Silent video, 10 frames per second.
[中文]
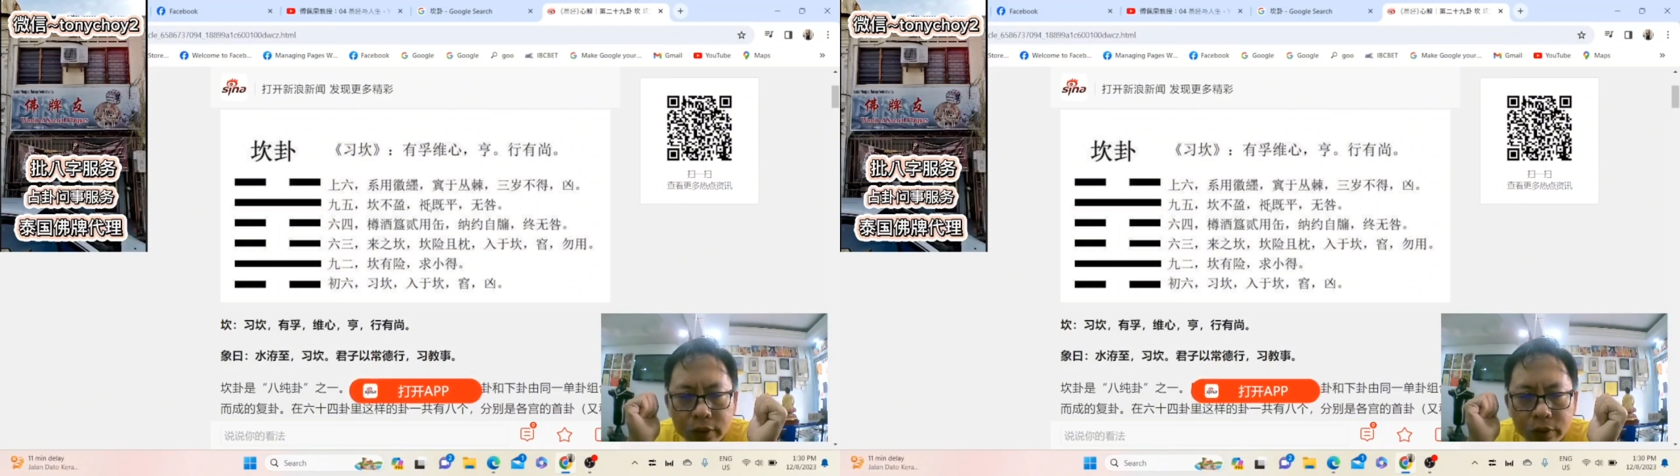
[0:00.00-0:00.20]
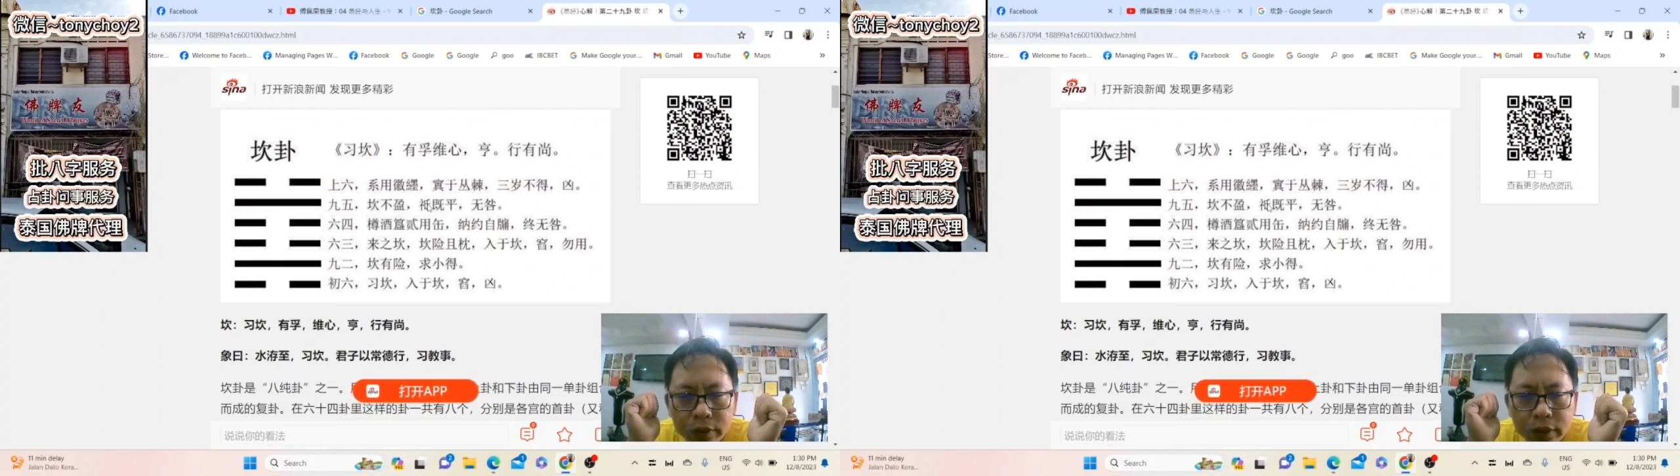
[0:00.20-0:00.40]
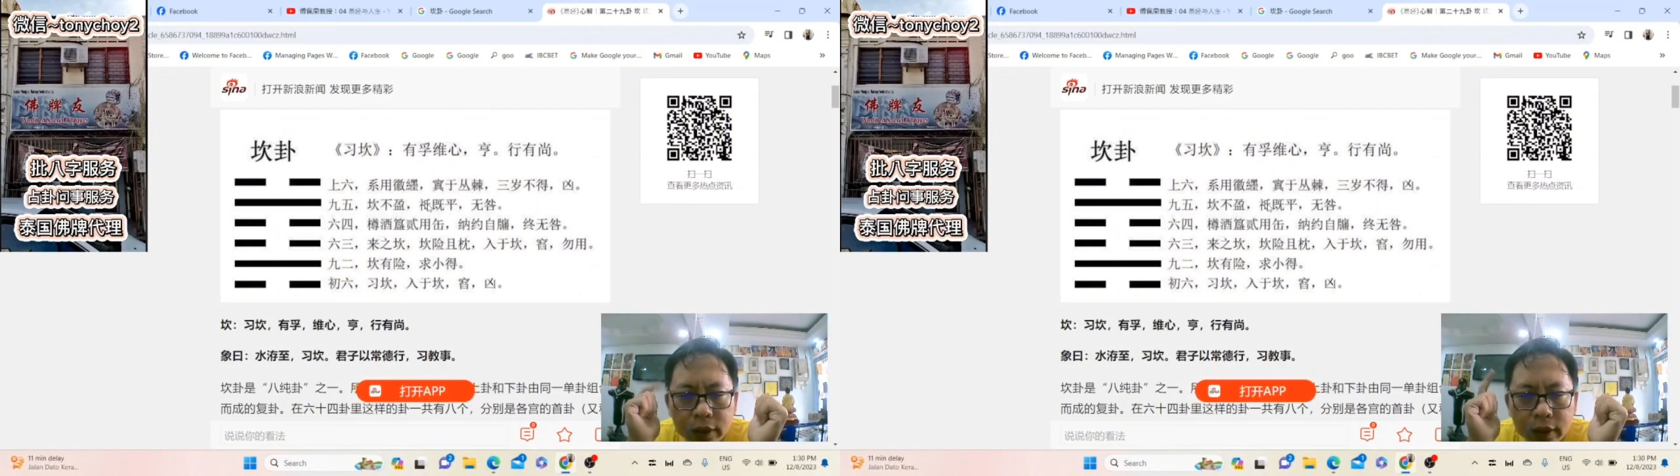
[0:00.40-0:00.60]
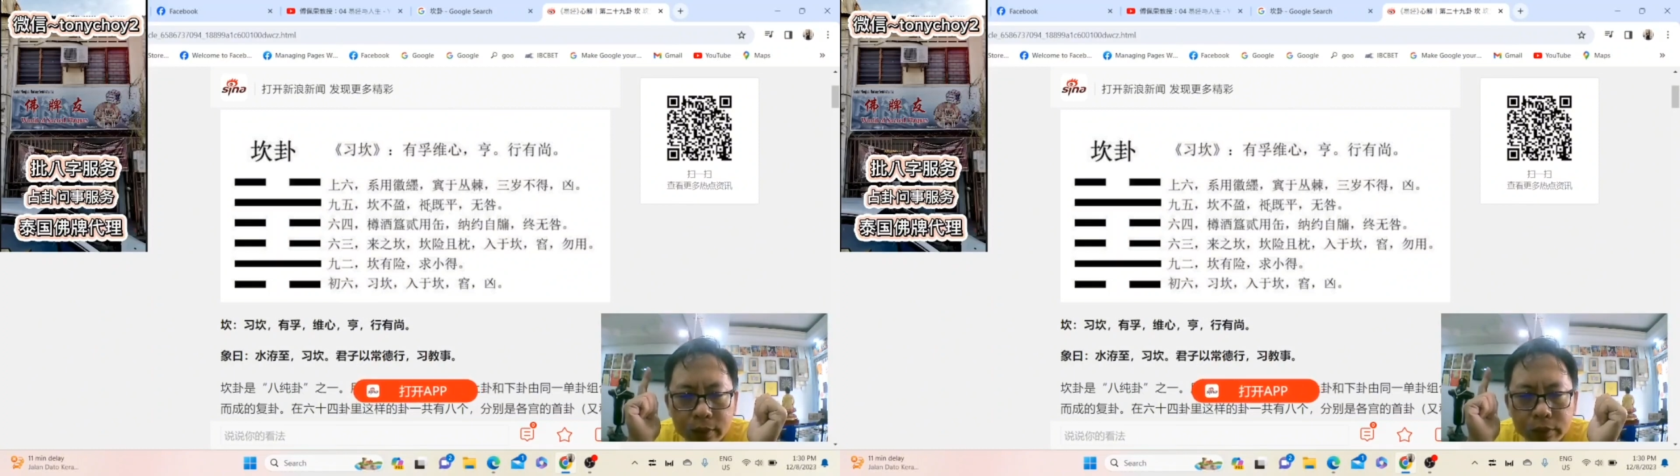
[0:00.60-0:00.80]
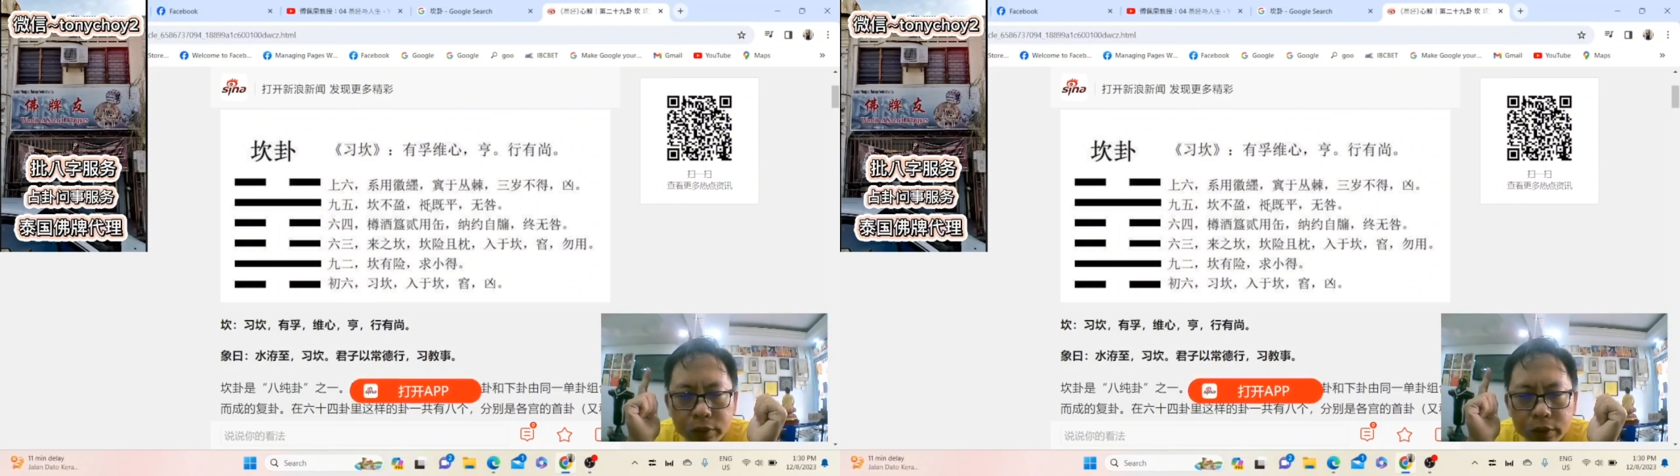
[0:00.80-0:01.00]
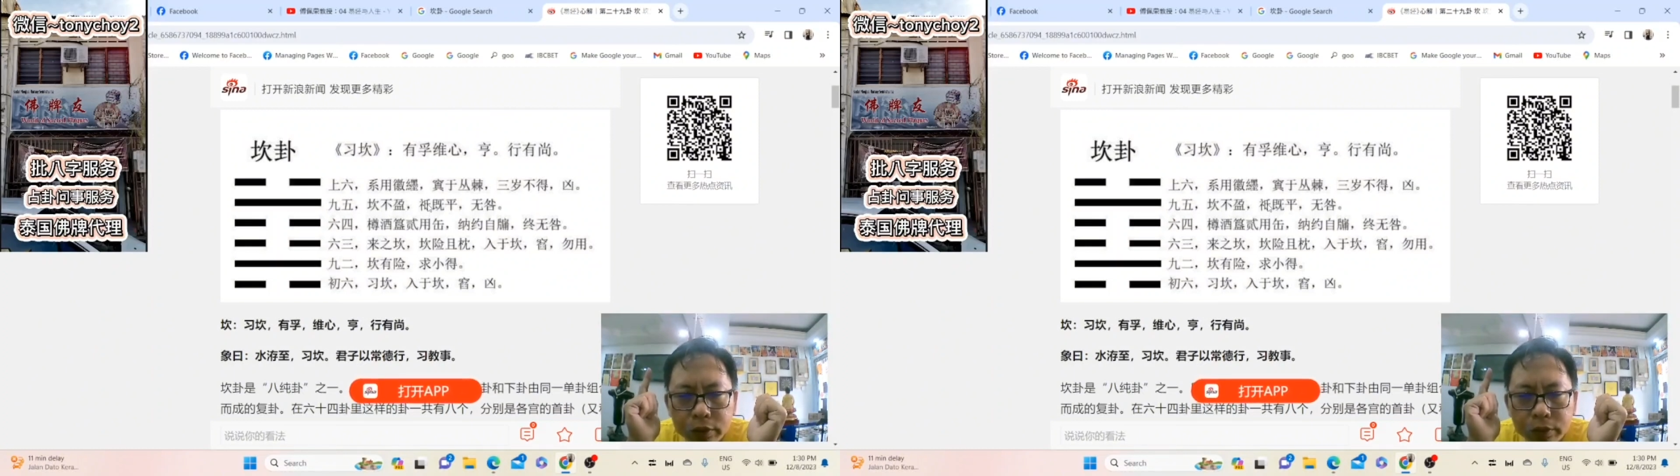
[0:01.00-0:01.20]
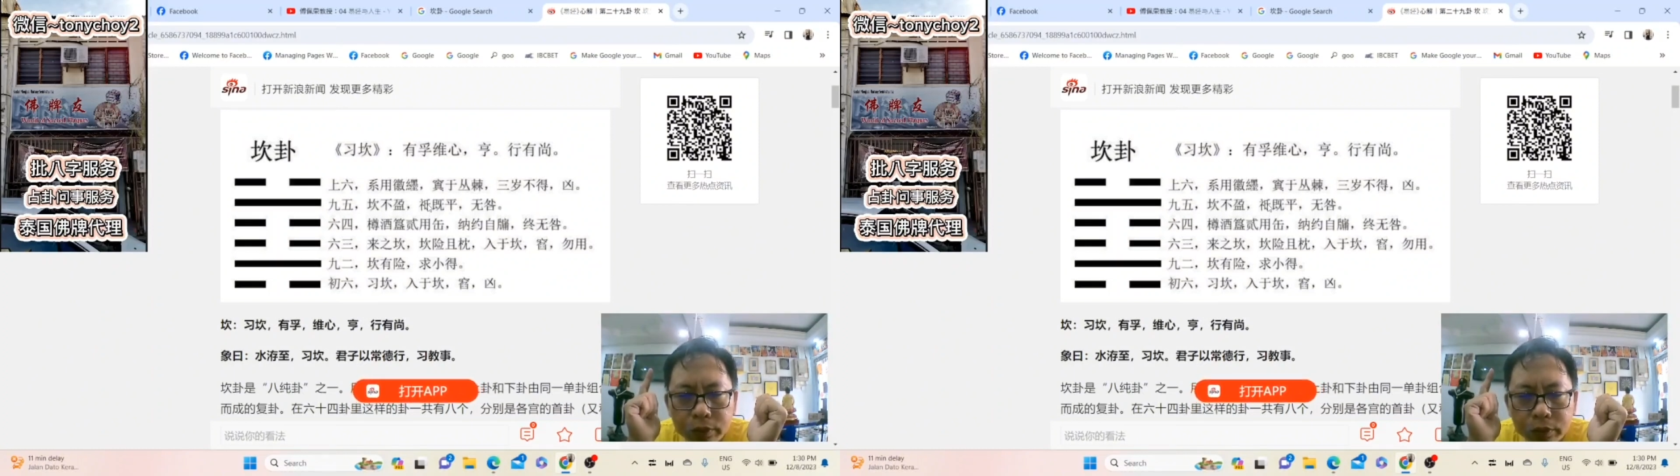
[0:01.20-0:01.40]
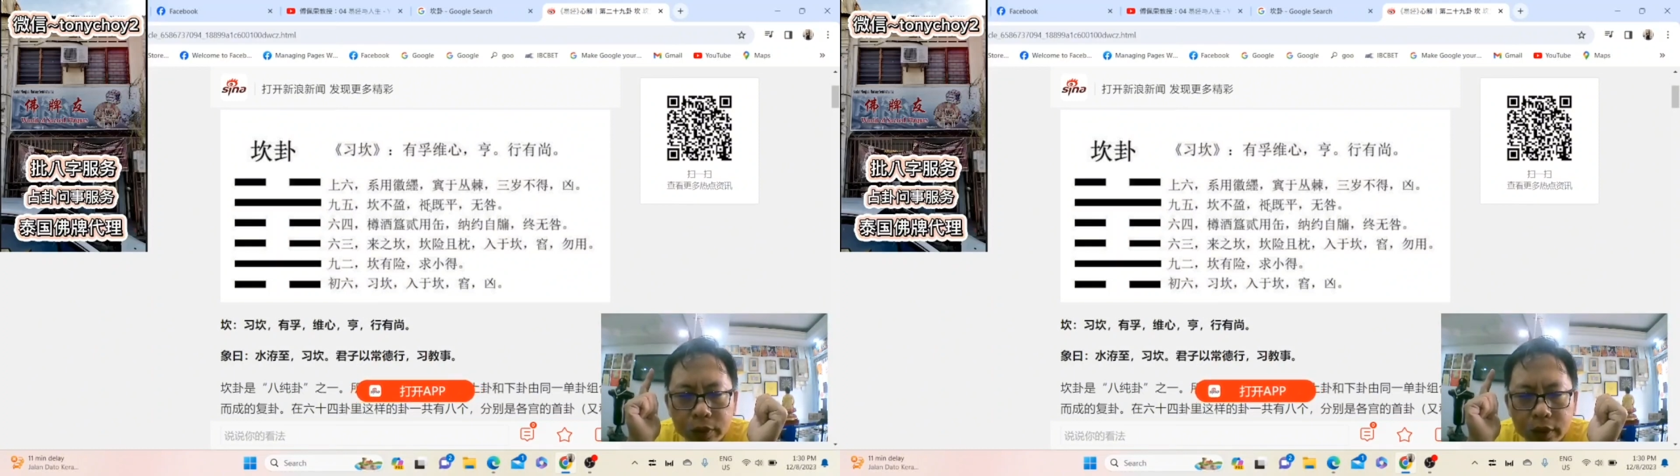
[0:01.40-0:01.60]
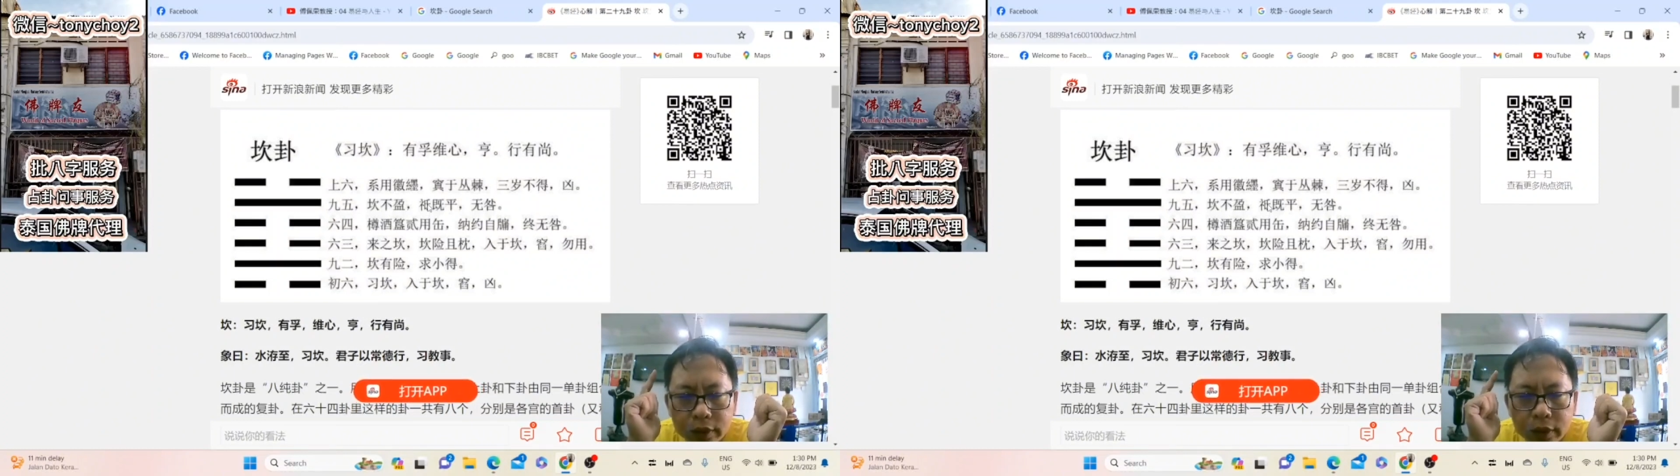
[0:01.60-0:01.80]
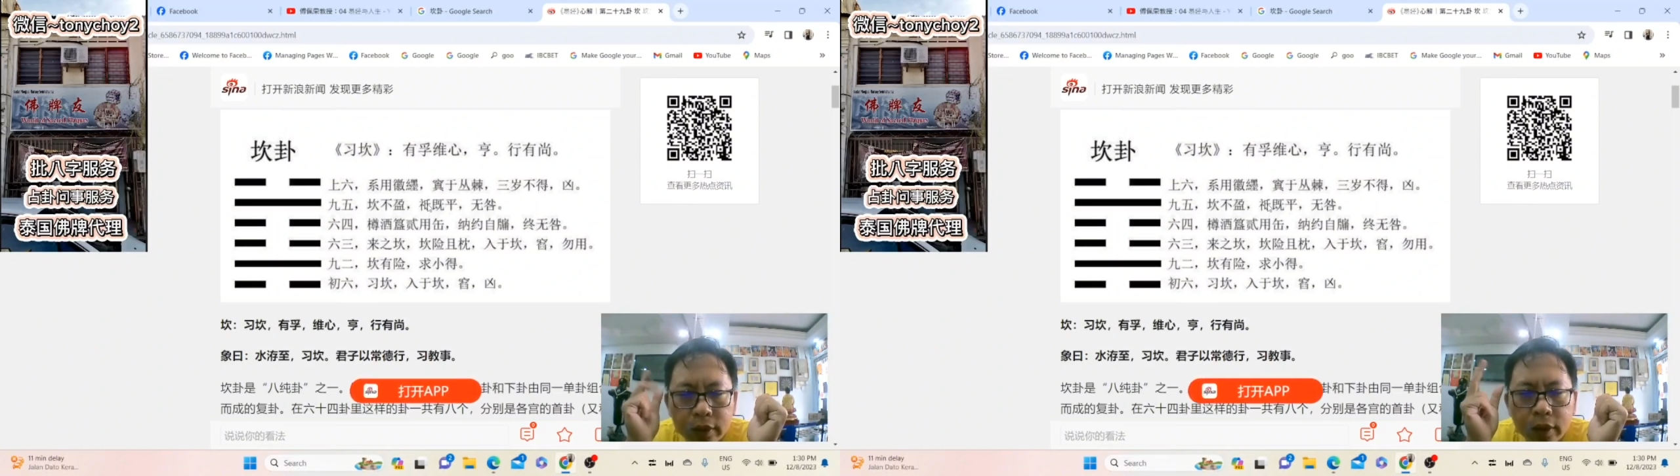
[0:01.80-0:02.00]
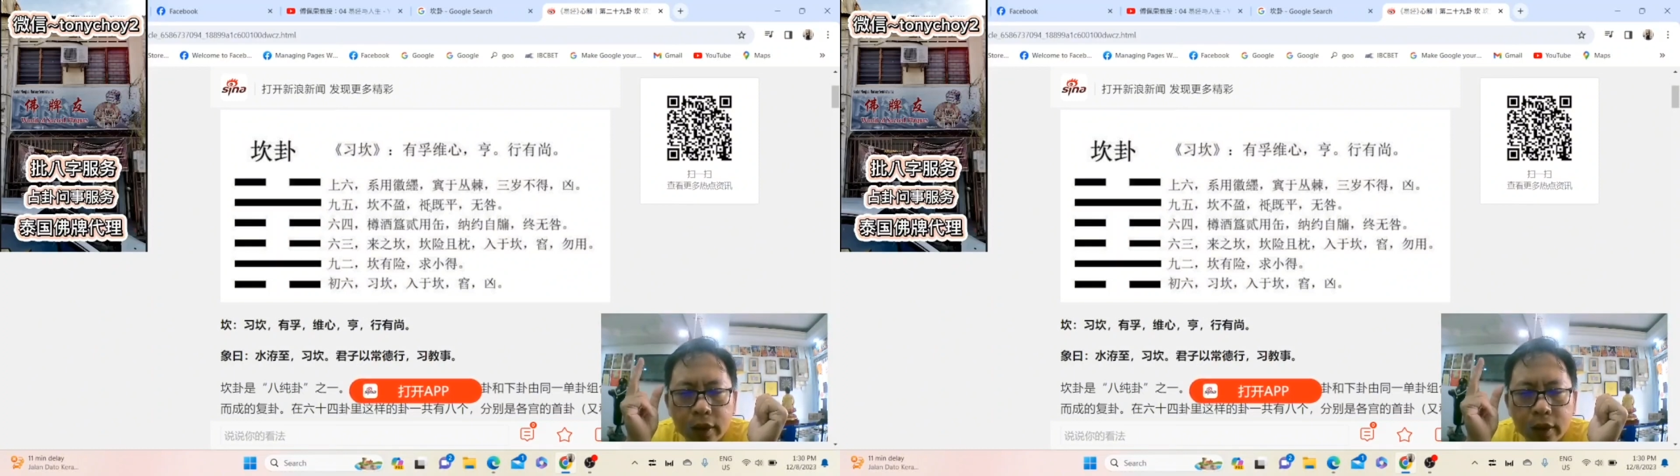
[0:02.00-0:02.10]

终极干母之骨不可争。